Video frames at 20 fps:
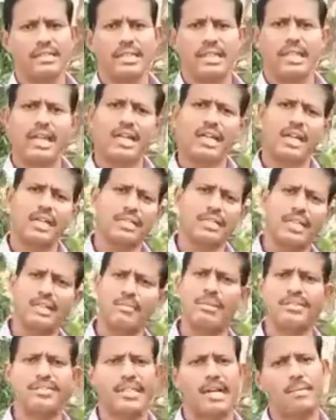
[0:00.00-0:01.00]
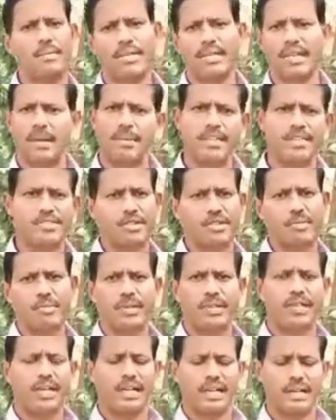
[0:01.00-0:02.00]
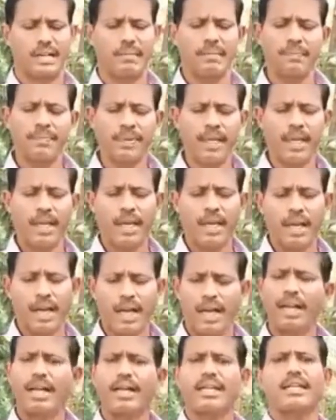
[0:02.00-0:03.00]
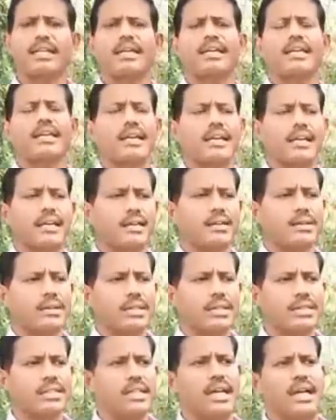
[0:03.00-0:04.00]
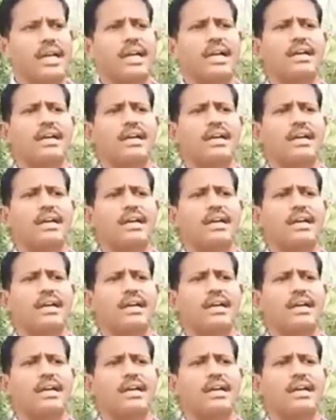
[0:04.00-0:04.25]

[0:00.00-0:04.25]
எல்லா நாட்களையுமே சாப்பிடுங்க அப்படின்னு சொல்லி போயிட்டாங்க ஆனால் அதில் என்ன ஒரு இதுனா